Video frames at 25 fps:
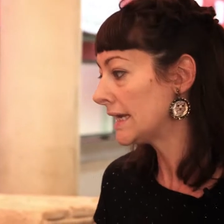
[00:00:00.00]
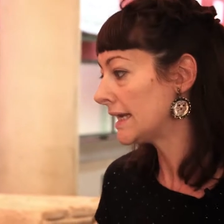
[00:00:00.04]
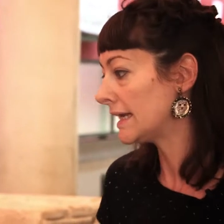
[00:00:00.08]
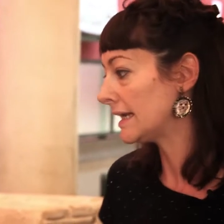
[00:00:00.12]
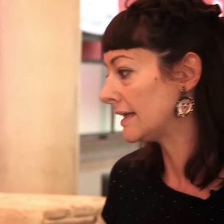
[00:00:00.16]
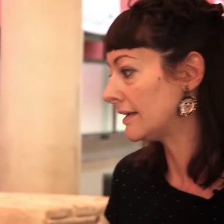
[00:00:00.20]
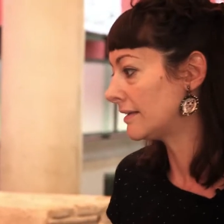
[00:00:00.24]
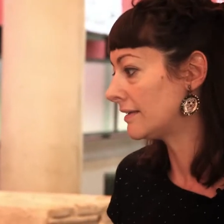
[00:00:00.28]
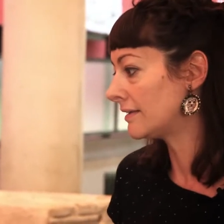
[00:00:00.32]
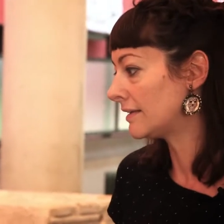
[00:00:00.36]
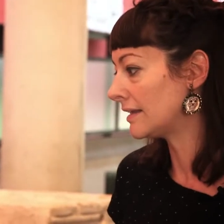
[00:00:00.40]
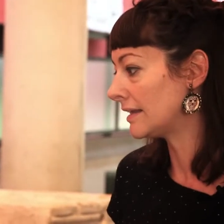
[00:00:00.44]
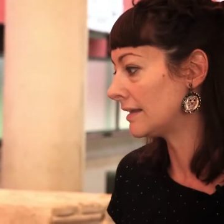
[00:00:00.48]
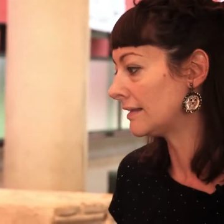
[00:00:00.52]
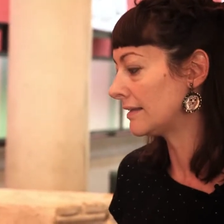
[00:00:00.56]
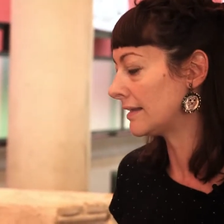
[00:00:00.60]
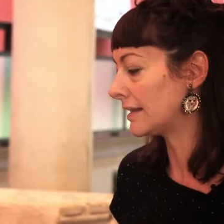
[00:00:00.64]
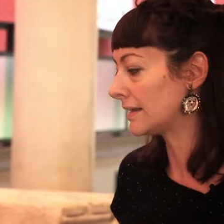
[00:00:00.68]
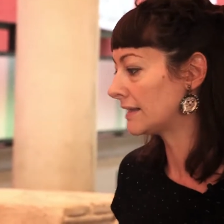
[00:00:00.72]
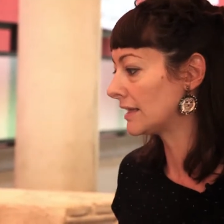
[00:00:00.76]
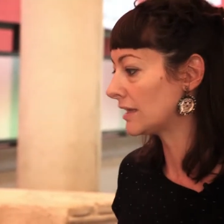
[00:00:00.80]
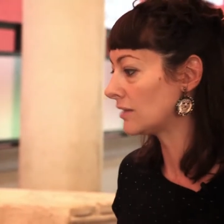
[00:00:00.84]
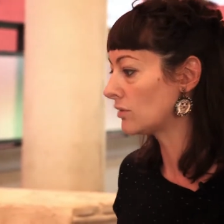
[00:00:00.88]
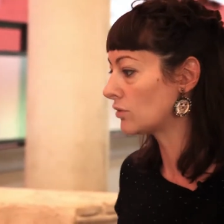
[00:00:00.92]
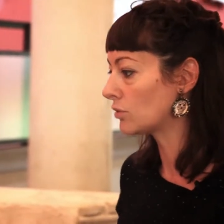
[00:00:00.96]
Et c'est
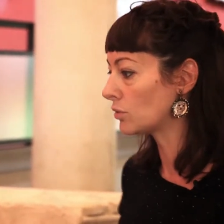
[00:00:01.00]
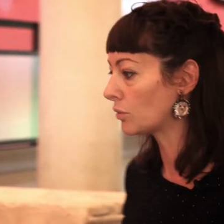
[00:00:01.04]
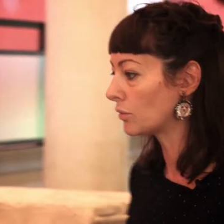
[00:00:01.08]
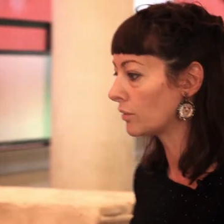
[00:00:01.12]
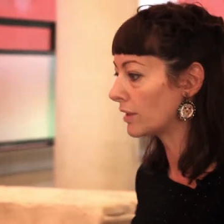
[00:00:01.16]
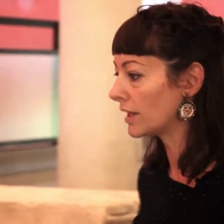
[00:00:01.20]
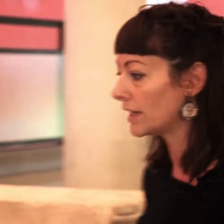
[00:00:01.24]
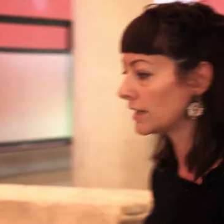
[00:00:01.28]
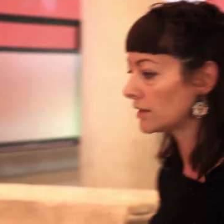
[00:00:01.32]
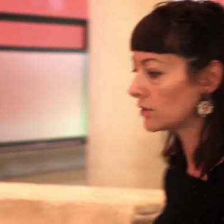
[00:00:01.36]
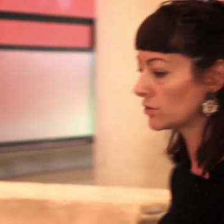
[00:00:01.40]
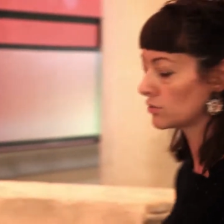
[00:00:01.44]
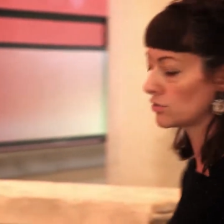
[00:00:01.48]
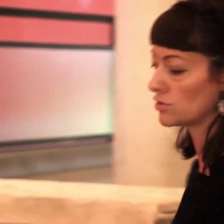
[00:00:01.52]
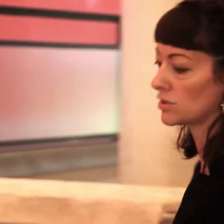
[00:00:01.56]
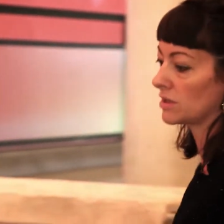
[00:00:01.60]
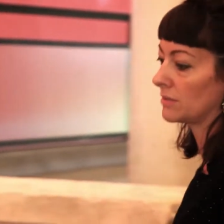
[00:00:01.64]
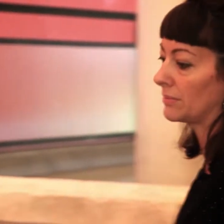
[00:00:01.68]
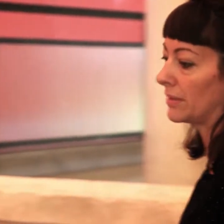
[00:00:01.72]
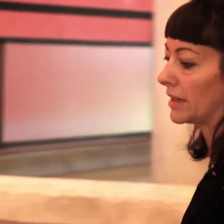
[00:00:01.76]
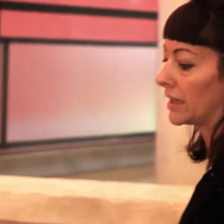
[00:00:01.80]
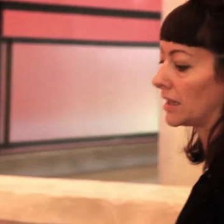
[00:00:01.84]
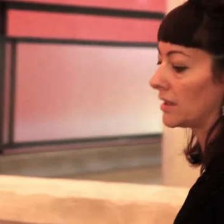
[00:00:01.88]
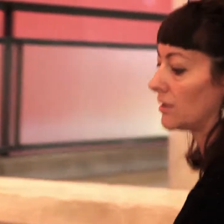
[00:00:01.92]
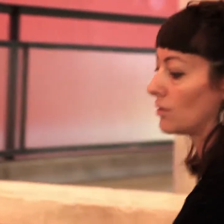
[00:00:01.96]
cette question-là que
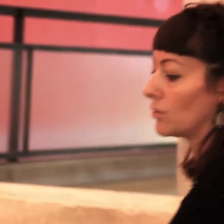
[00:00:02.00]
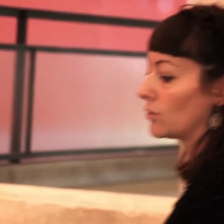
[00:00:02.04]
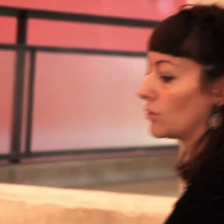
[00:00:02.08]
j'aimerais